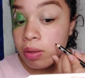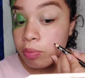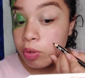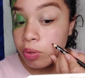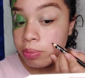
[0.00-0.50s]

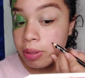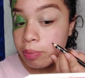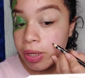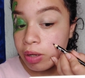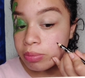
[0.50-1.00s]
Muy bien,
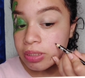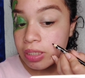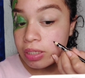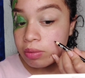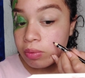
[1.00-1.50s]
voy a
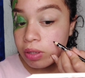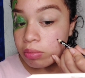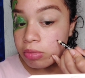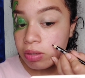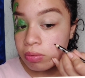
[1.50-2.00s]
comenzar a
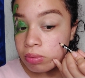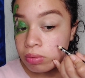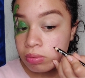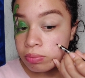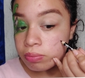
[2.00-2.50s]
dibujármelo.
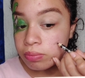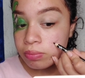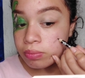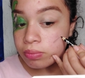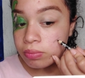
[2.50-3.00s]

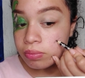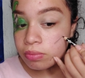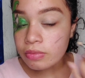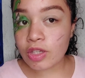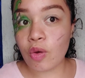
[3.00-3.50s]

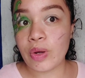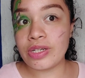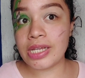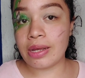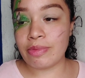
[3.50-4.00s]
Lo bueno
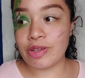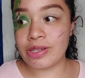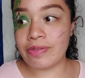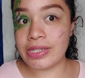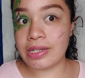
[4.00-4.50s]
es de que el mío
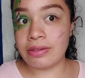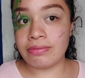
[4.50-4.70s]
está fácil.